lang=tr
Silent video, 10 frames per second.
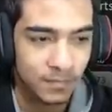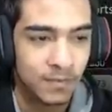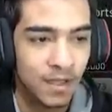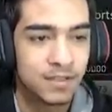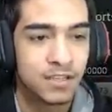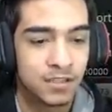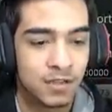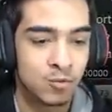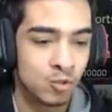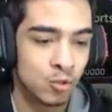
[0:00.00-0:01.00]

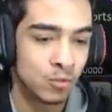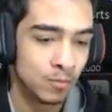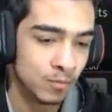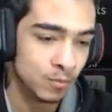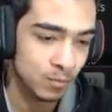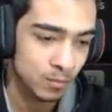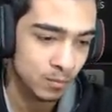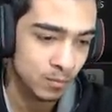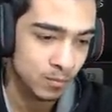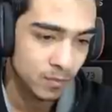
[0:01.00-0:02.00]
Gerçekten üzüldüm.
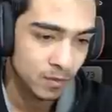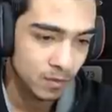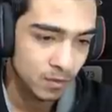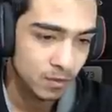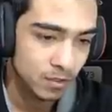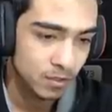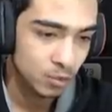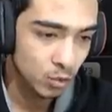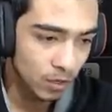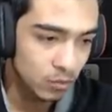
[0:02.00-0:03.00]
İşte
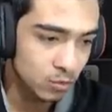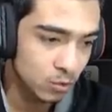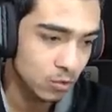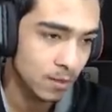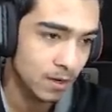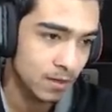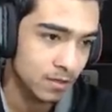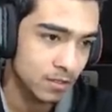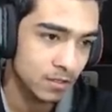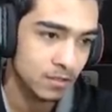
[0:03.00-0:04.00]
şu an üzüldüm arkadaşlar.